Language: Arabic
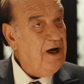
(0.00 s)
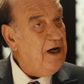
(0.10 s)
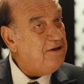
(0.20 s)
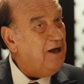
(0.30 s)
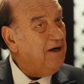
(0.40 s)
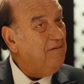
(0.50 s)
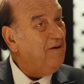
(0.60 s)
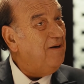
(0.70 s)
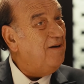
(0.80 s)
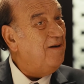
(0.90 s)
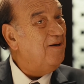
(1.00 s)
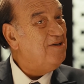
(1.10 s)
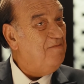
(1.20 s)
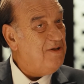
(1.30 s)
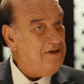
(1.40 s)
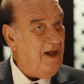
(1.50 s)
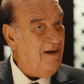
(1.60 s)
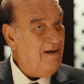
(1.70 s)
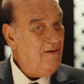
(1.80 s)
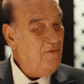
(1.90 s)
لغايه احنا ما نخلص
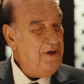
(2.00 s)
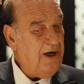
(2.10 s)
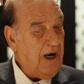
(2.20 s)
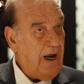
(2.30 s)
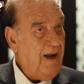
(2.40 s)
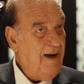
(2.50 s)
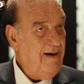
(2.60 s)
المصلحه ونخلع